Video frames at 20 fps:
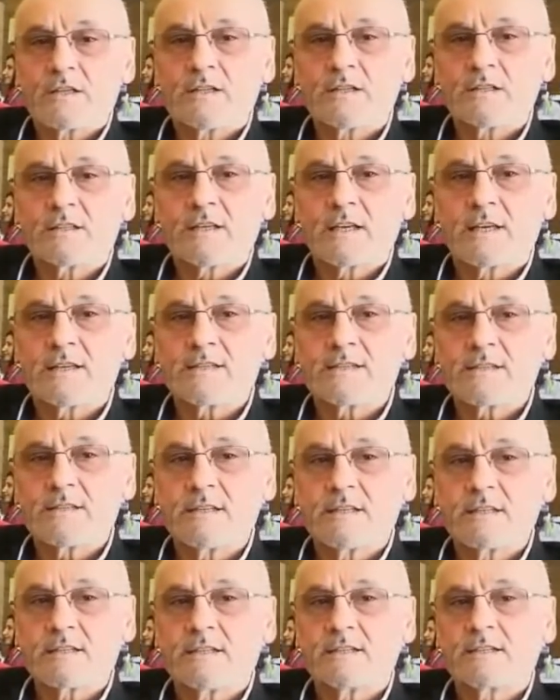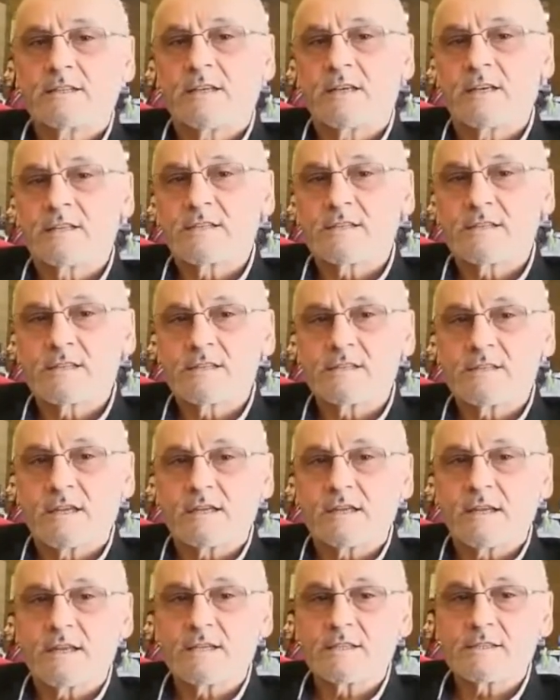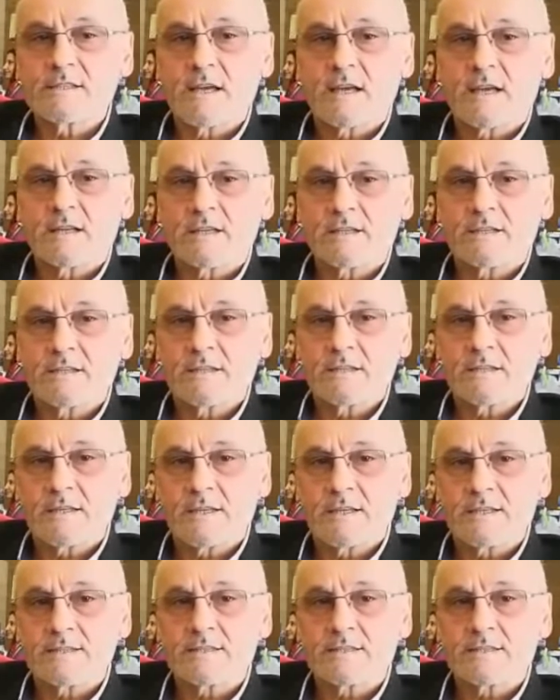kırtasiye kırtasiyeden eczane